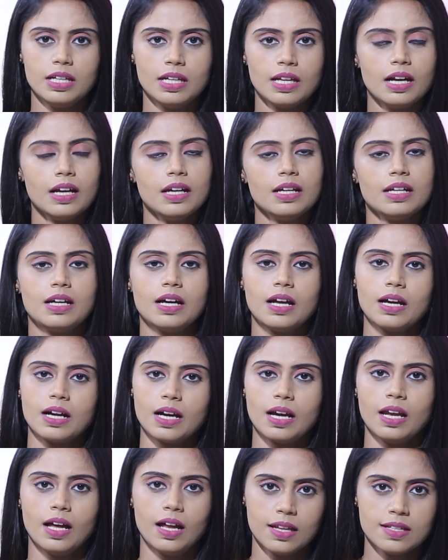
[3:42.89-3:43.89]
இரண்டு
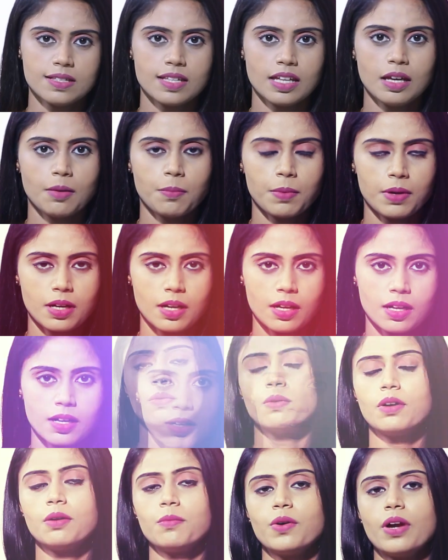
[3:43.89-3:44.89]
கற்களால்
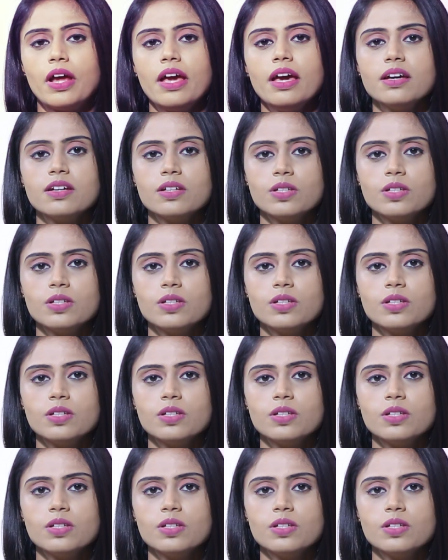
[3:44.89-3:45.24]
செய்யப்பட்டிருக்கு ஒரு முறை